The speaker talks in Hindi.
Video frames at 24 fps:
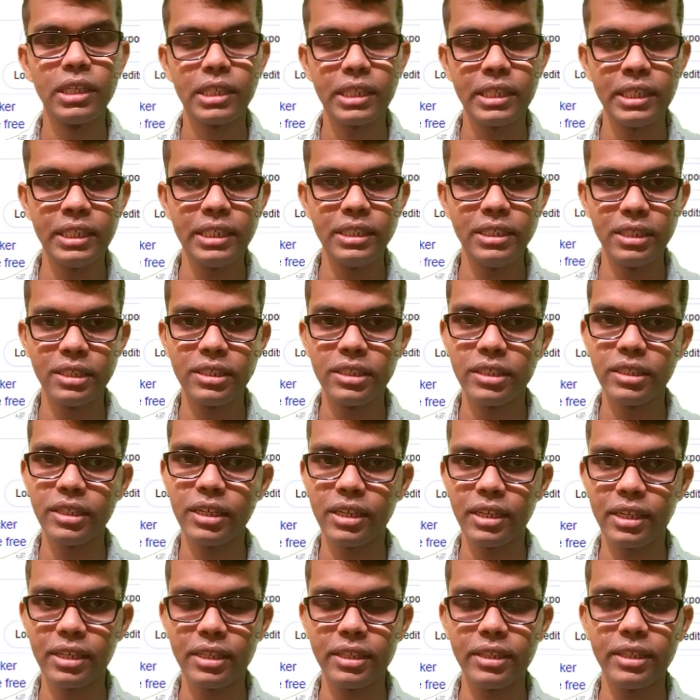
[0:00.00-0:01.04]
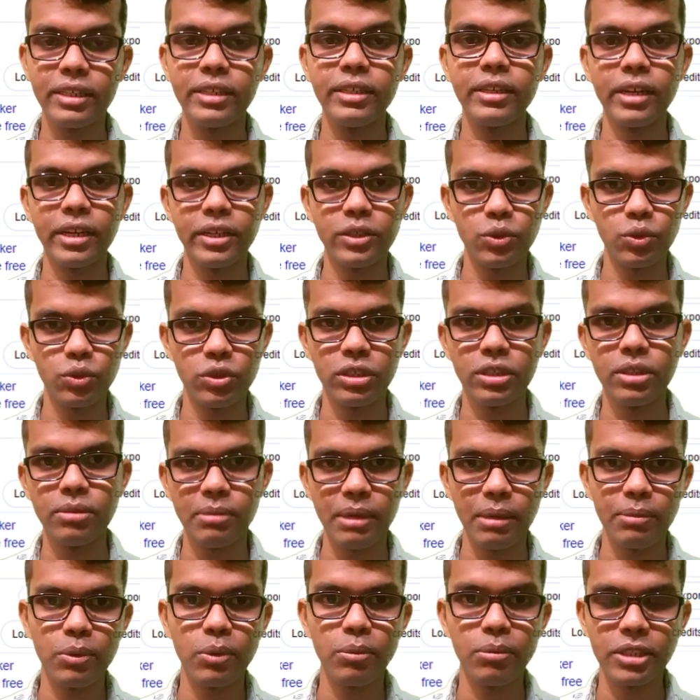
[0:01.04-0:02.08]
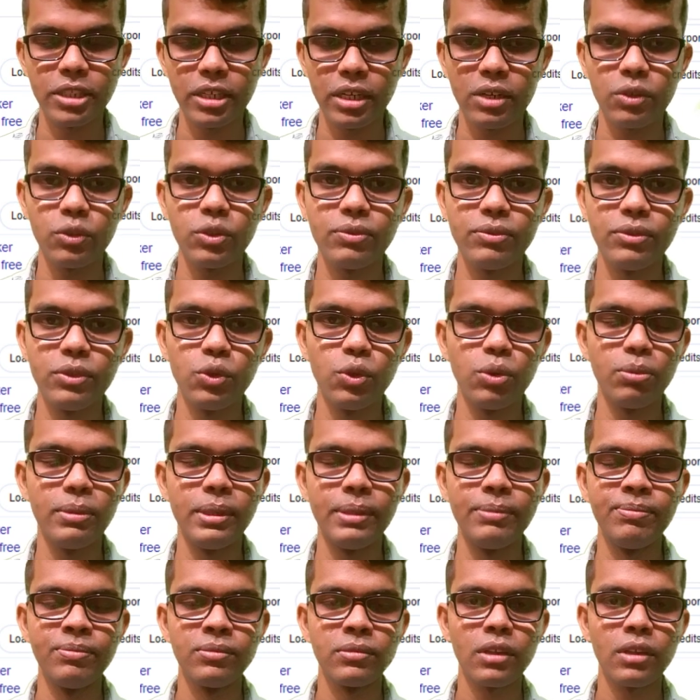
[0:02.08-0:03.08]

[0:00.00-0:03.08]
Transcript: कि ये चीज़ें करके देखिएगा जो चीज़ें मैं आपको बता रहा हूँ इस वीडियो में